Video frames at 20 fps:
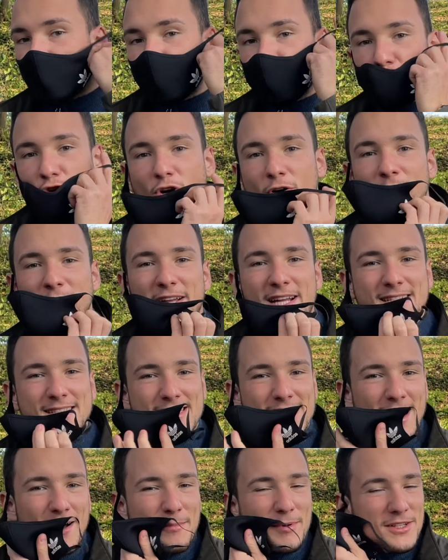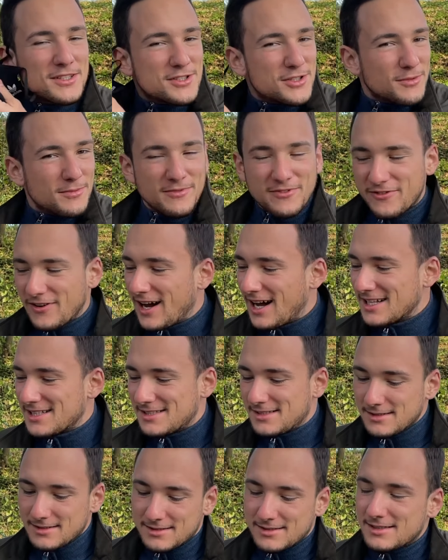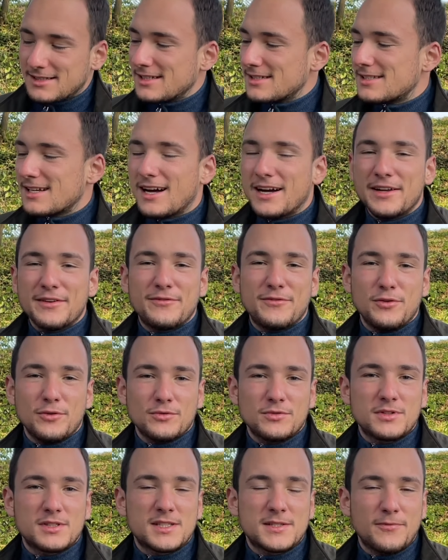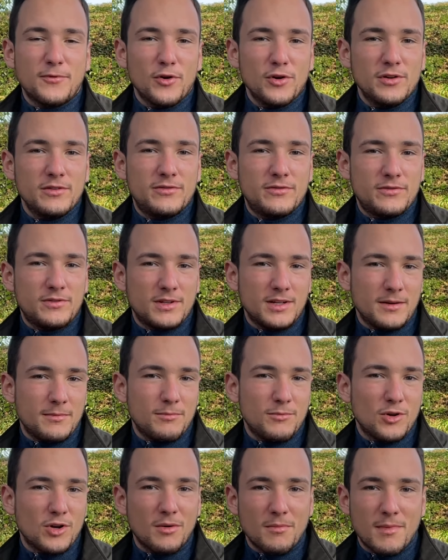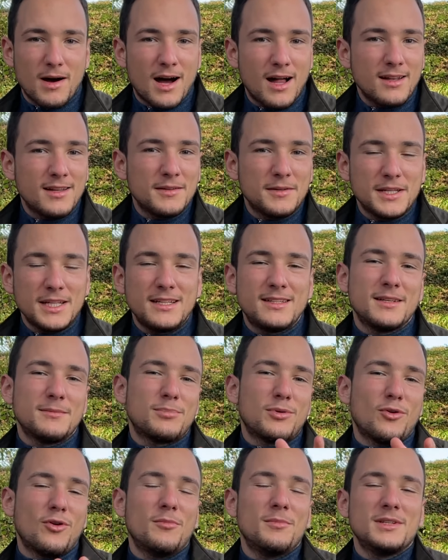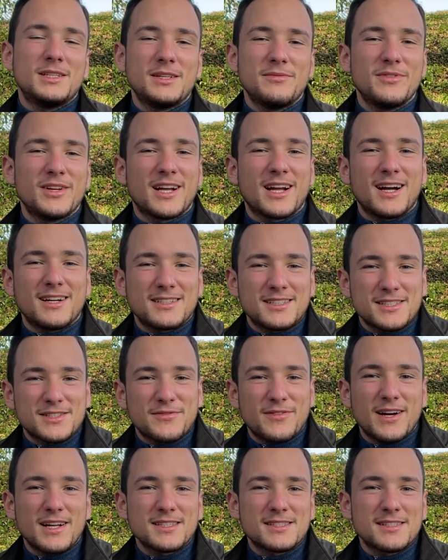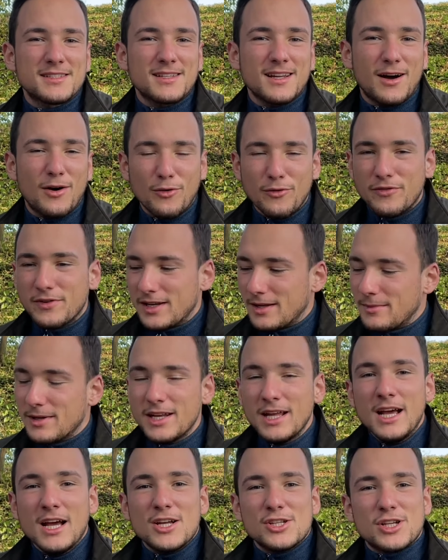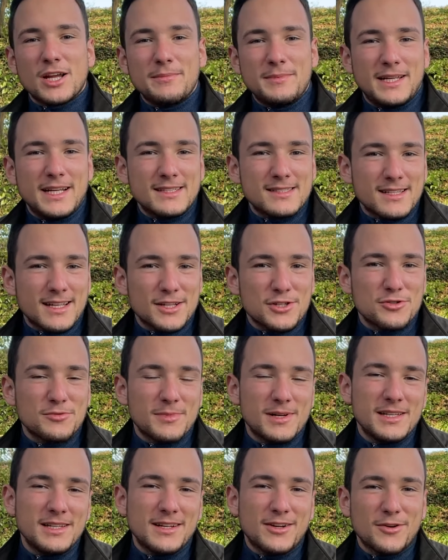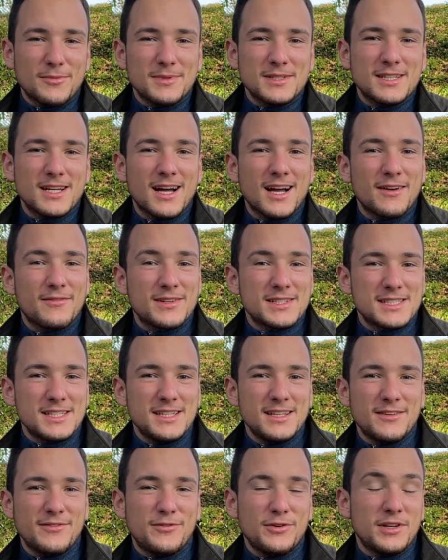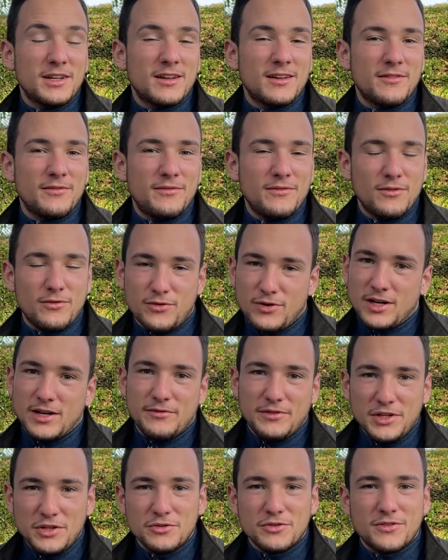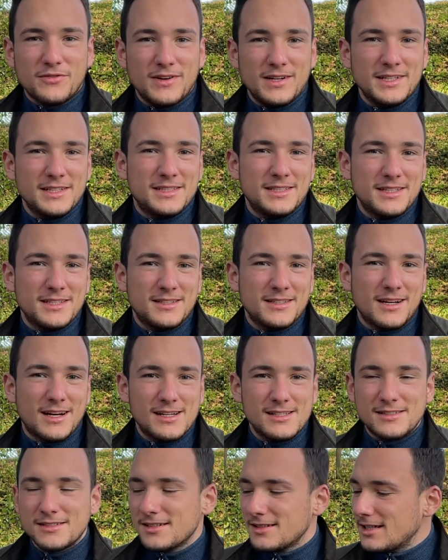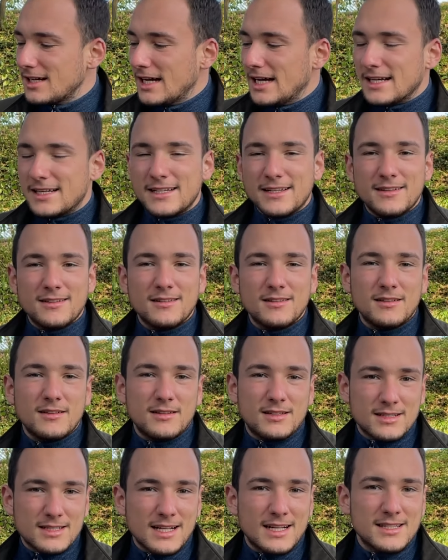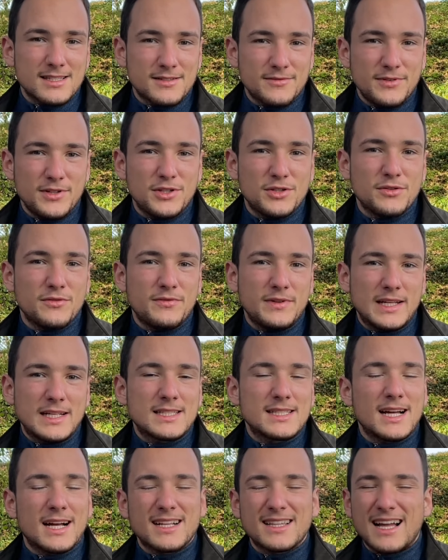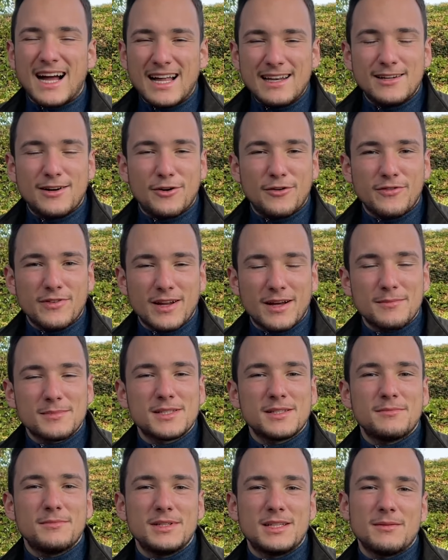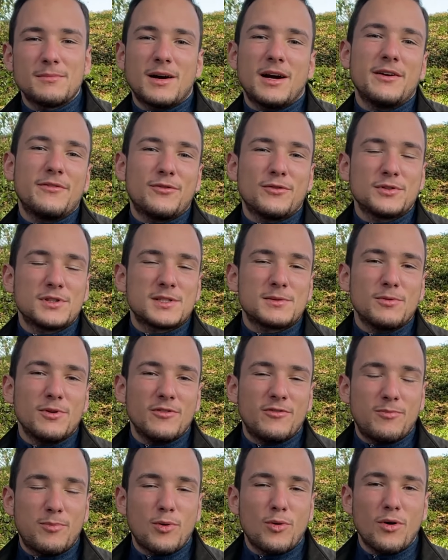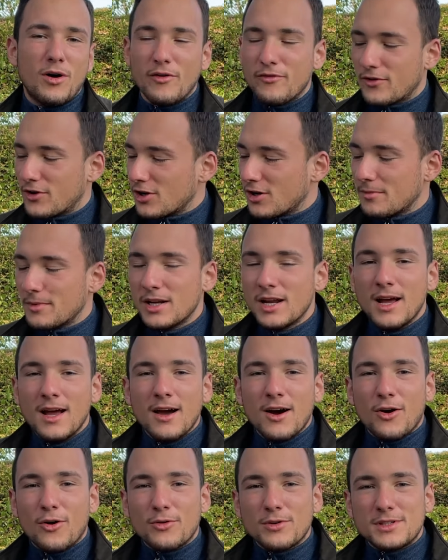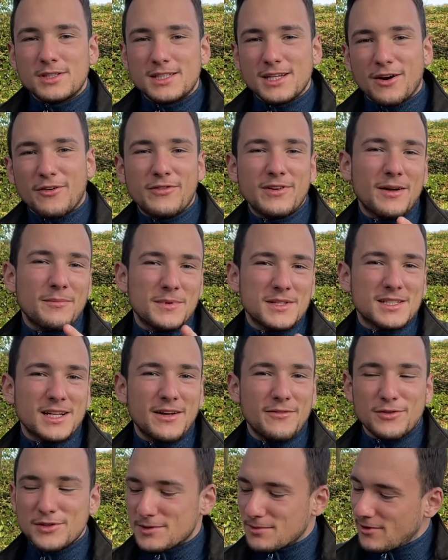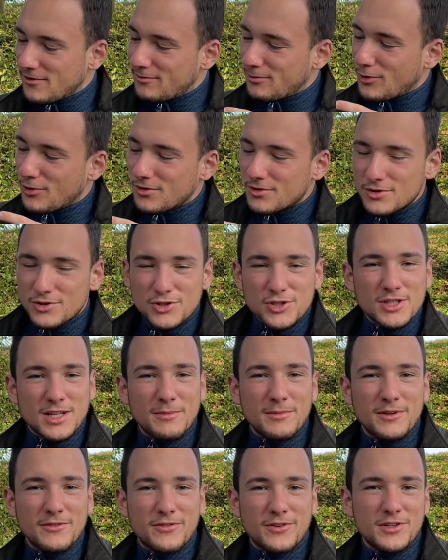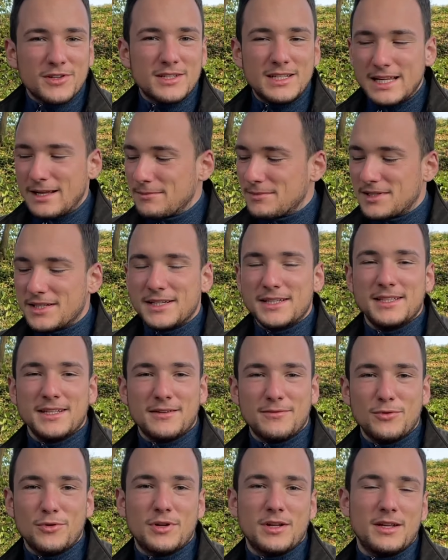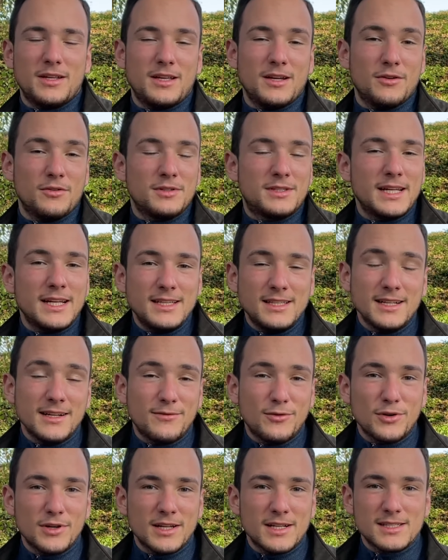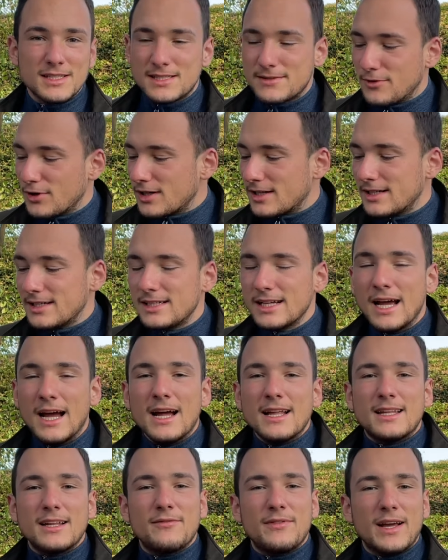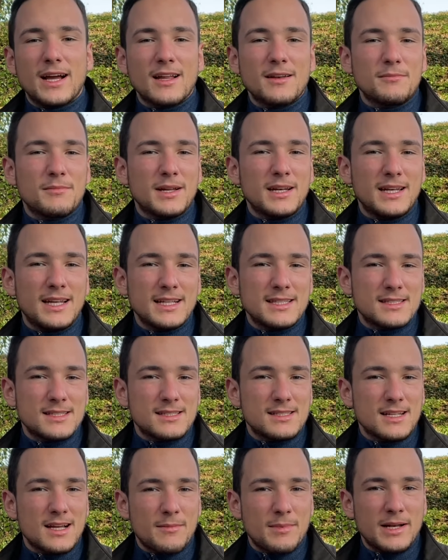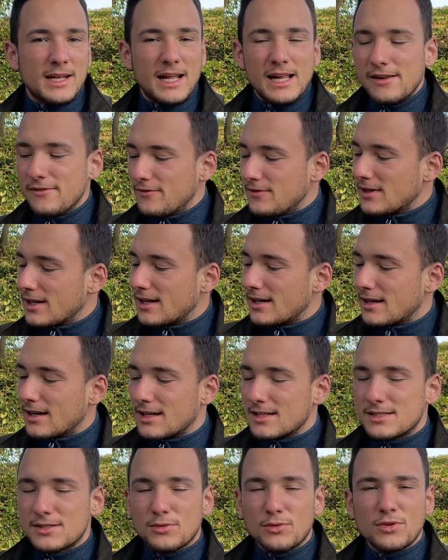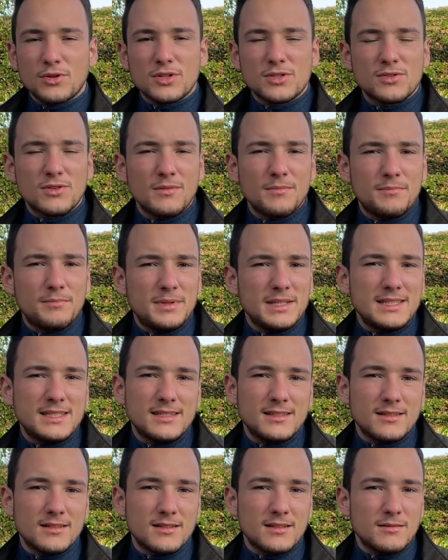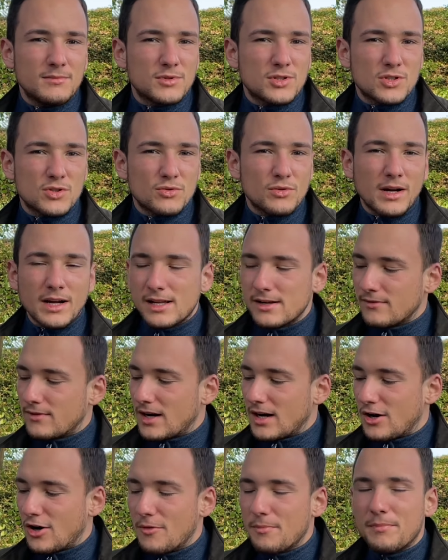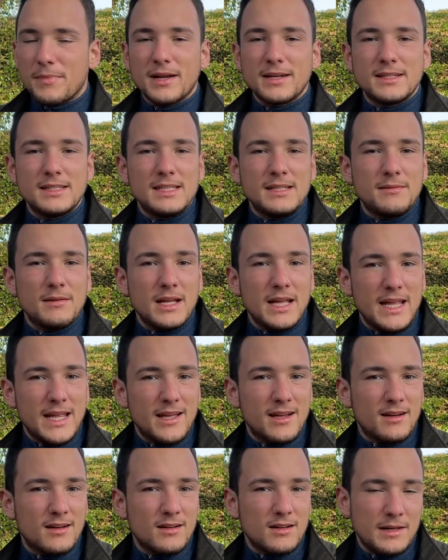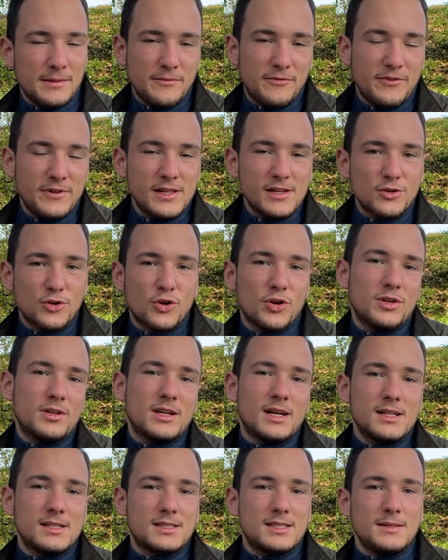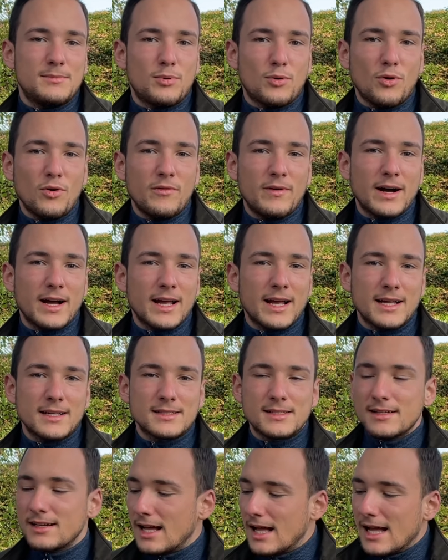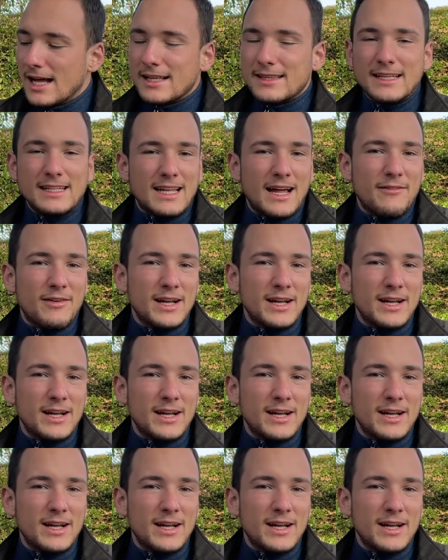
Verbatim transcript: Kommen wir jetzt aber zum Fazit des iPhone 12, dem normalen, nicht dem Pro, mit dem wir gerade das Fazit aufnehmen. Schreibt jetzt gern schon mal in die Kommentare, was ihr für der, von der Videoqualität haltet, denn das ganze Video, wie gesagt, alle Aufnahmen sind mit dem iPhone 12 Pro aufgenommen und die Aufnahmen des iPhone 12 Pro stammen von dem Technikwunder hier. Und Technikwunder ist es wirklich, denn während man letztes Jahr bei der 11. Generation noch so ein bisschen im Struggeln war, ob man die eher empfehlen könnte als die Pro-Variante, denn da war